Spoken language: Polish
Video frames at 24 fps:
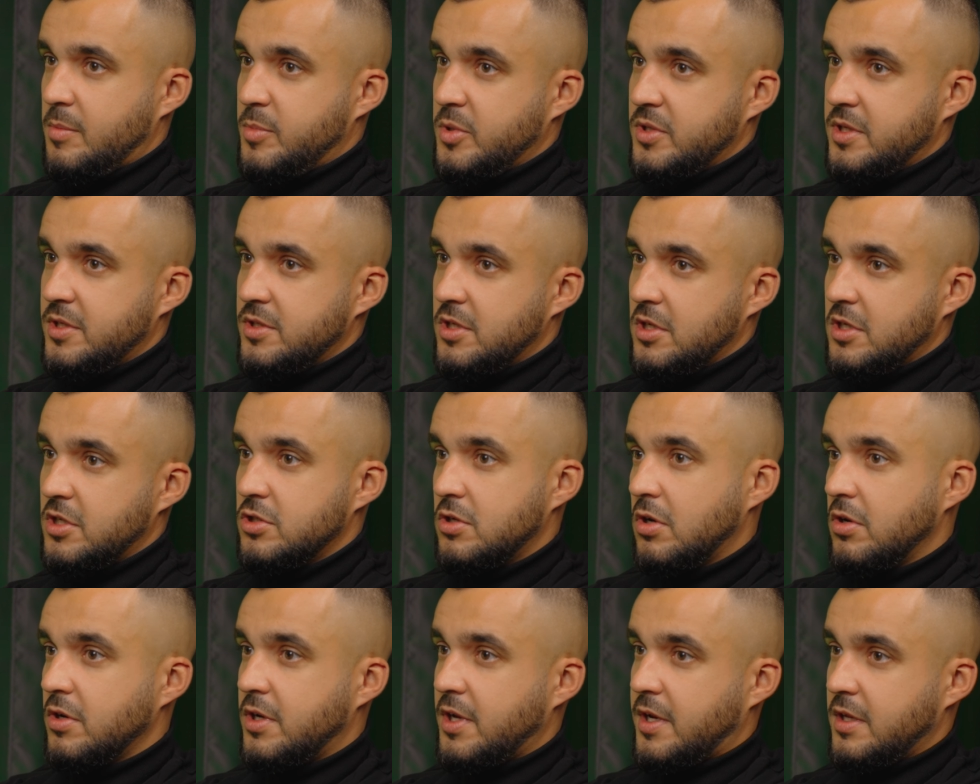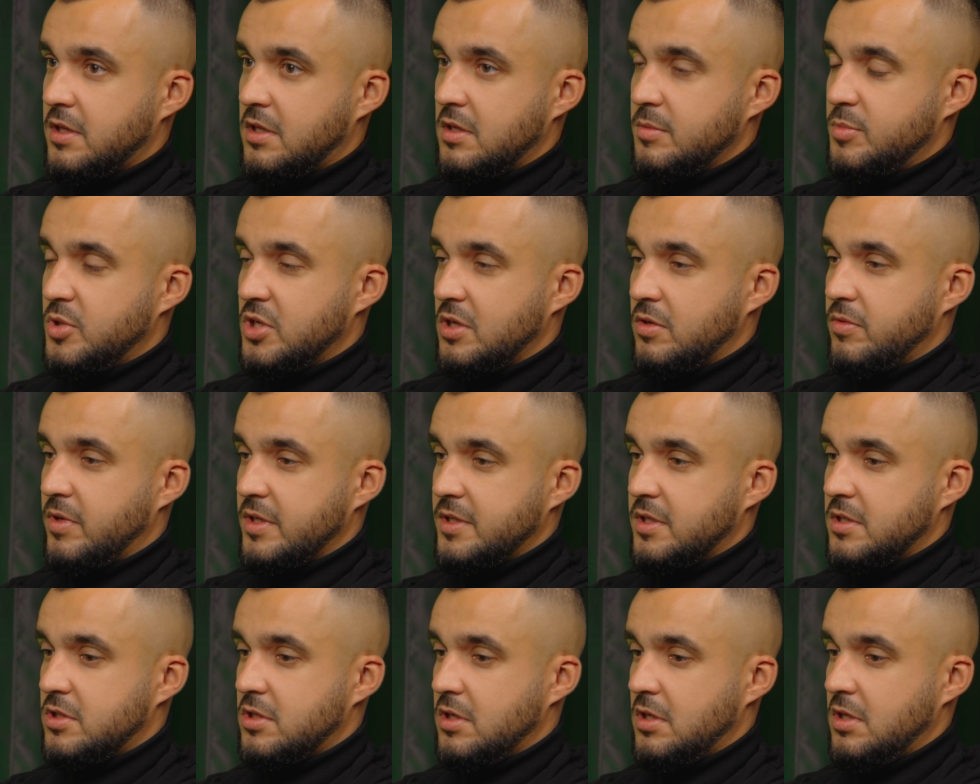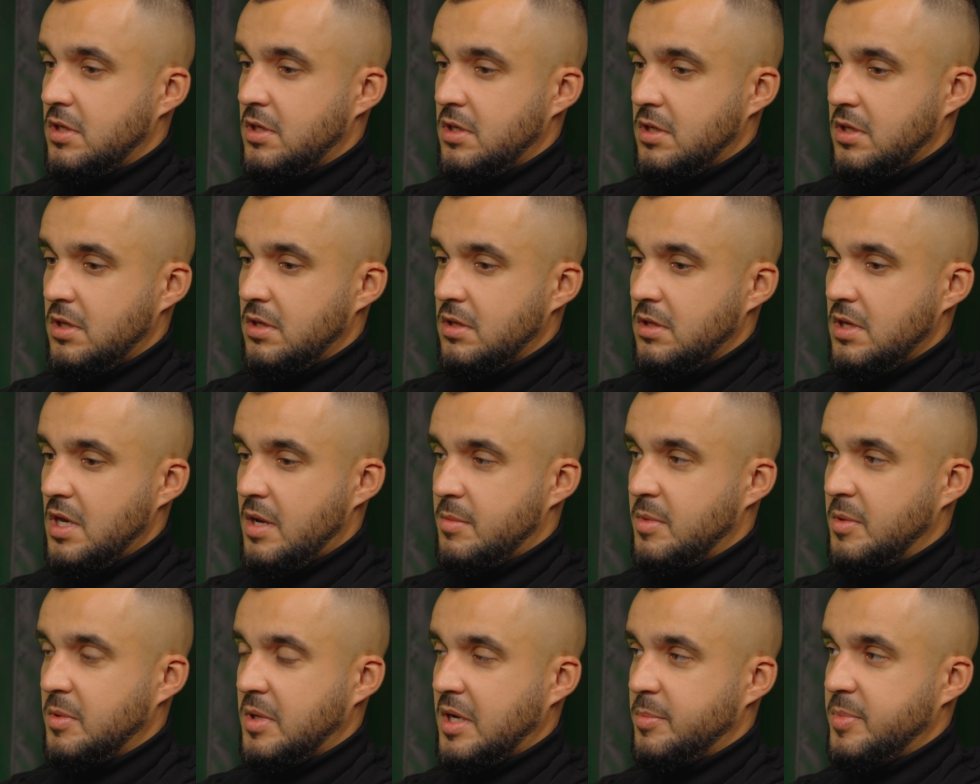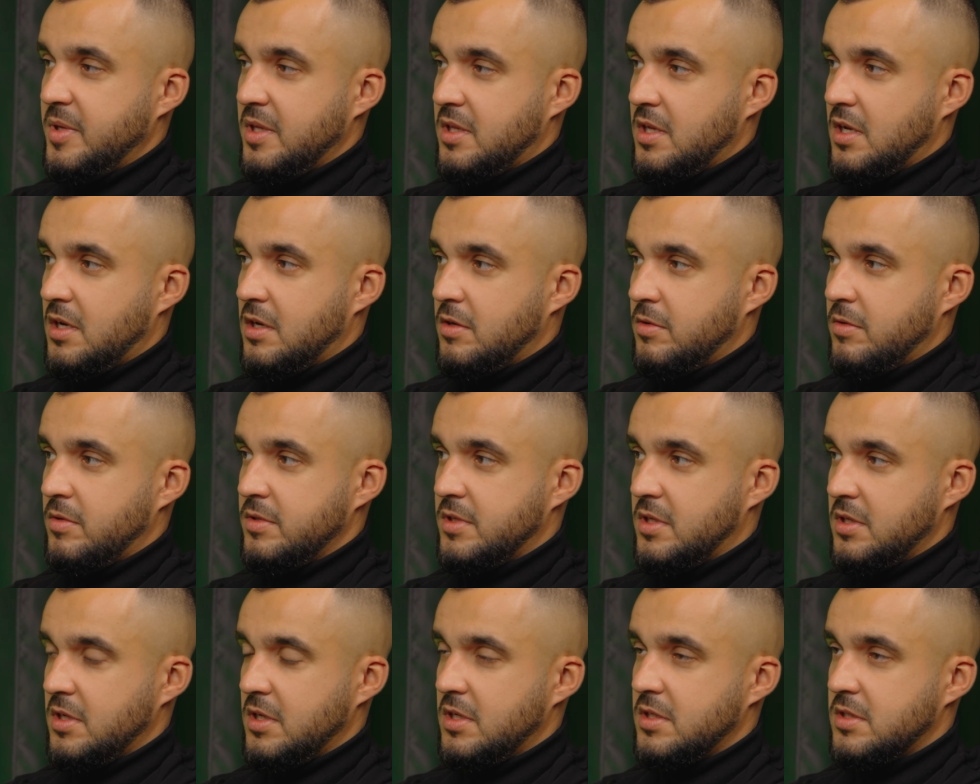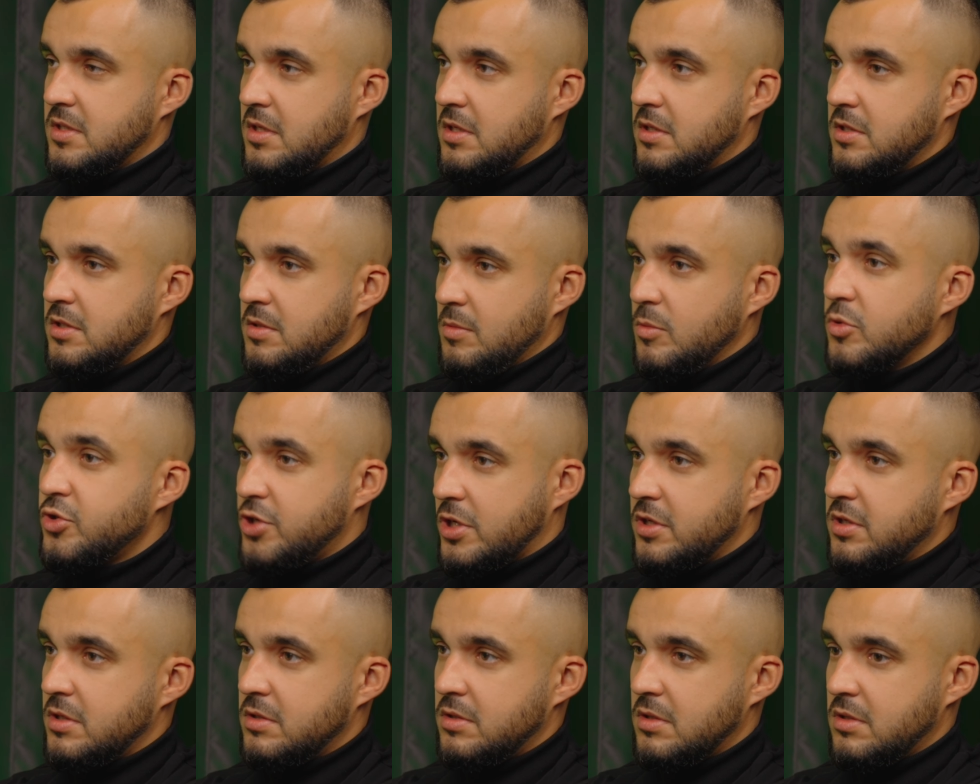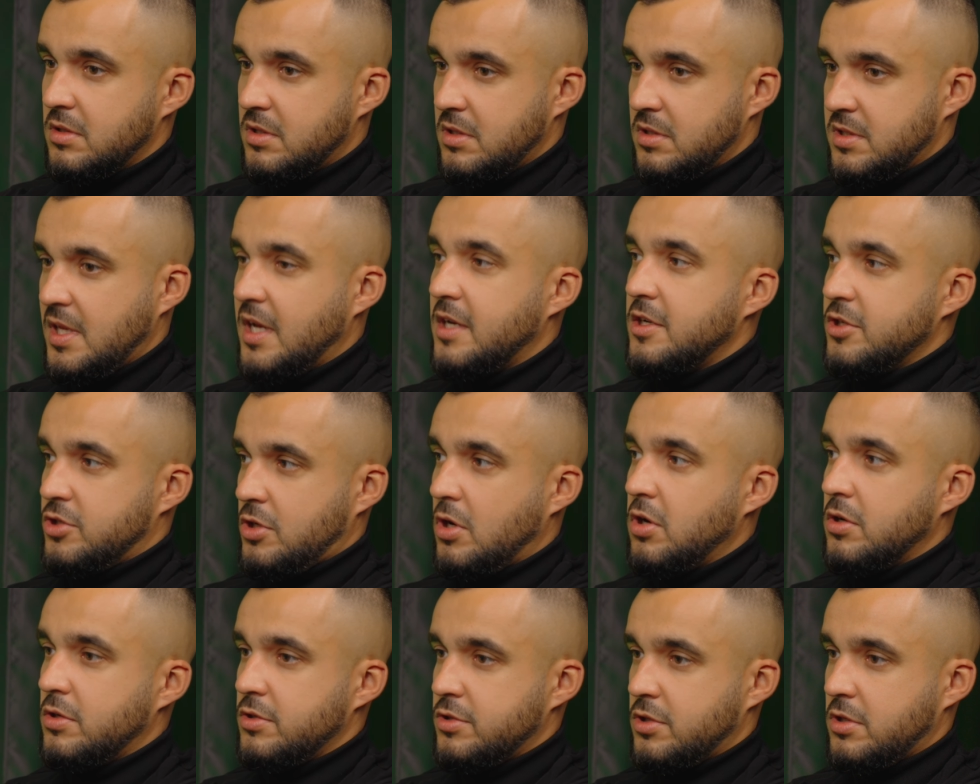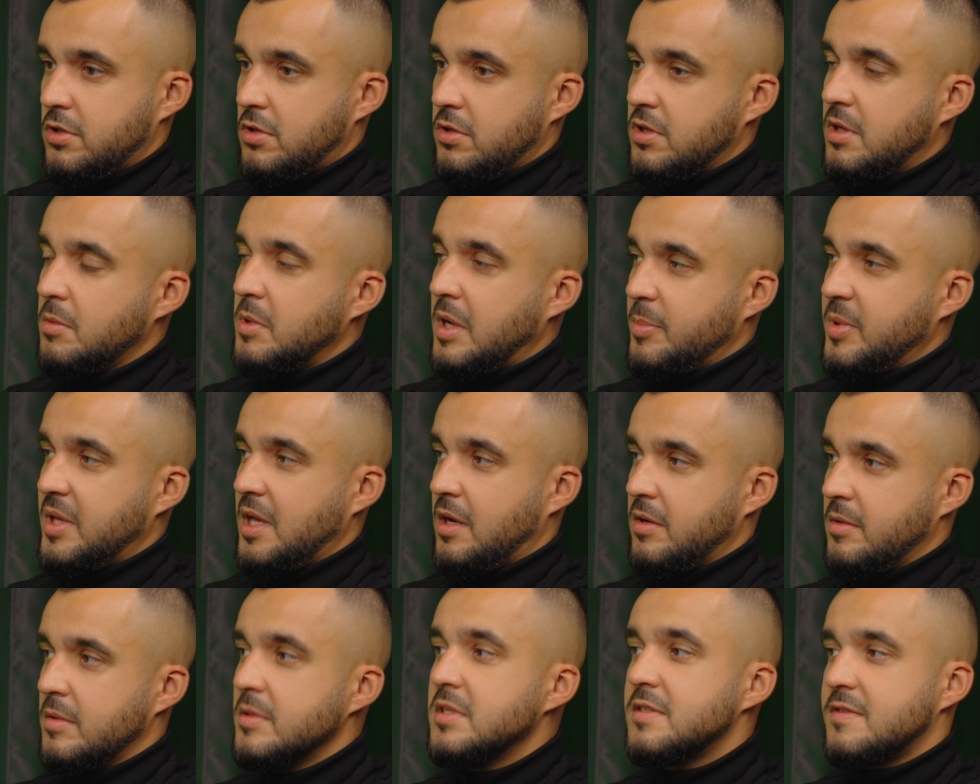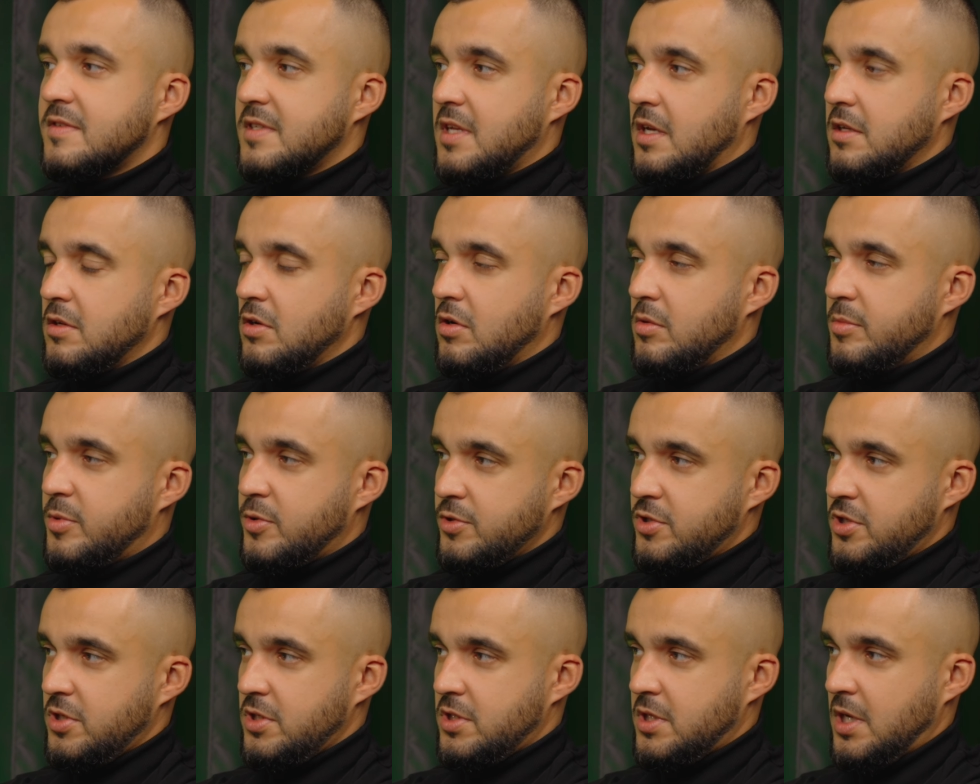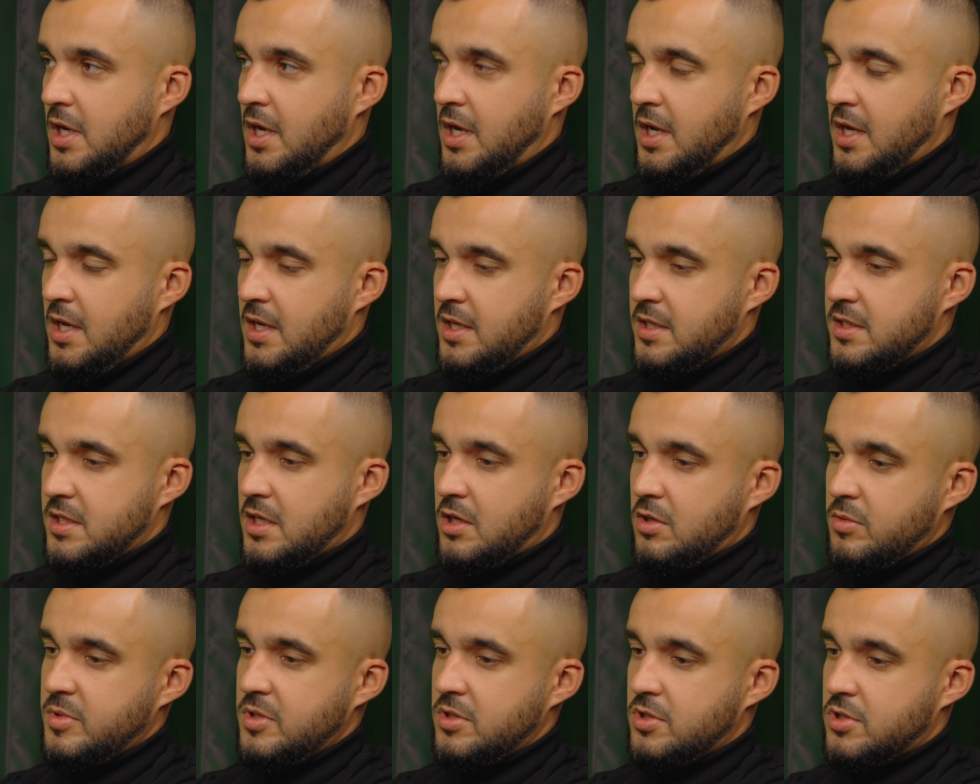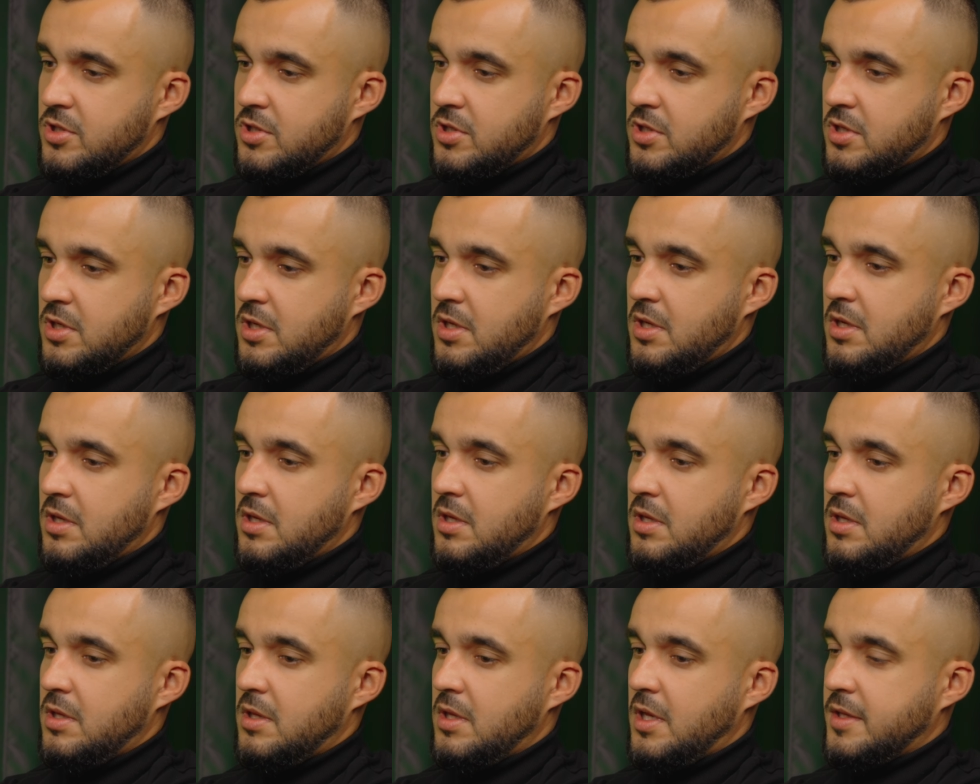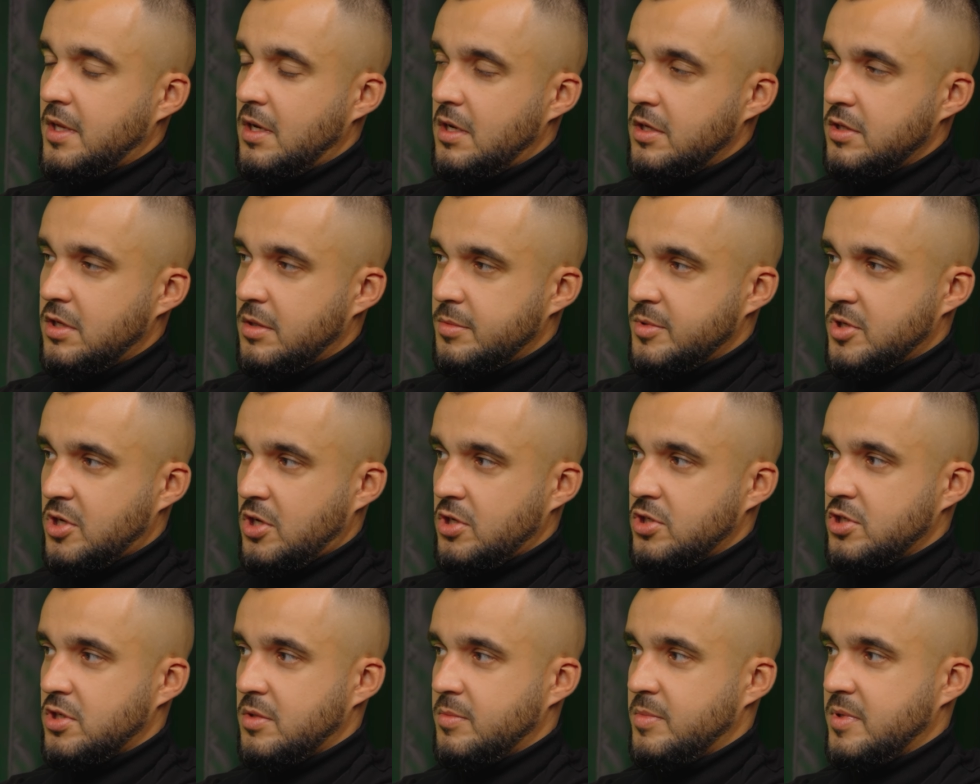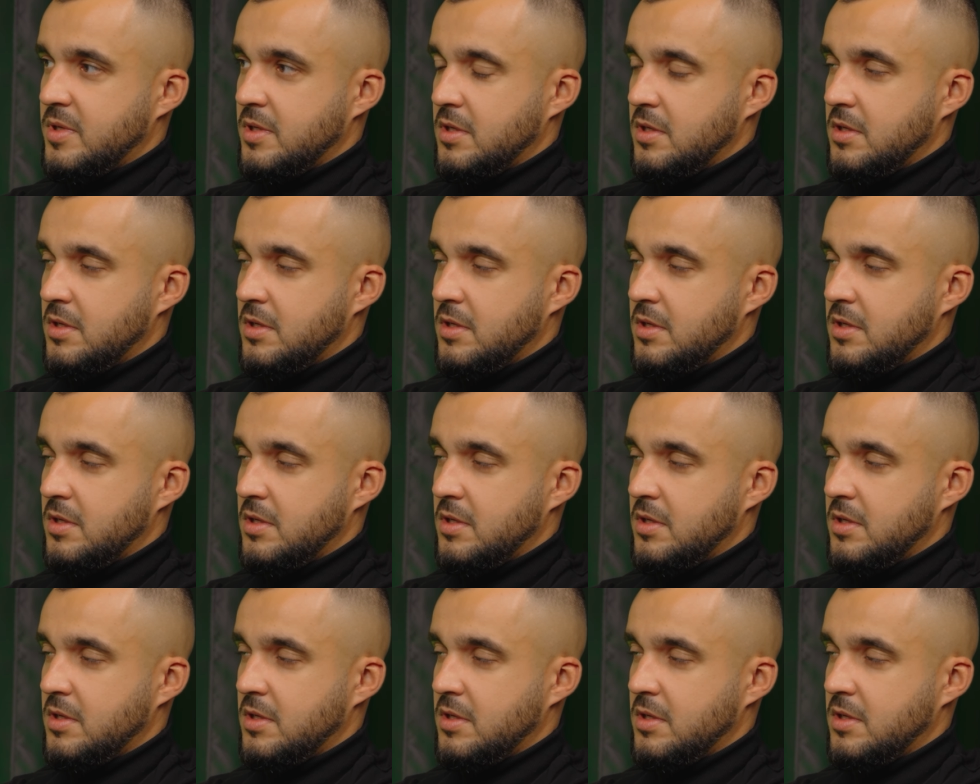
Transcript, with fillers: podać jakiś konkretny przykład, czyli ja mam kapitał, ty jesteś, muszę znaleźć kogoś, kto tym kapitałem jest w stanie obrócić, zarobić na tyle dobrze, żeby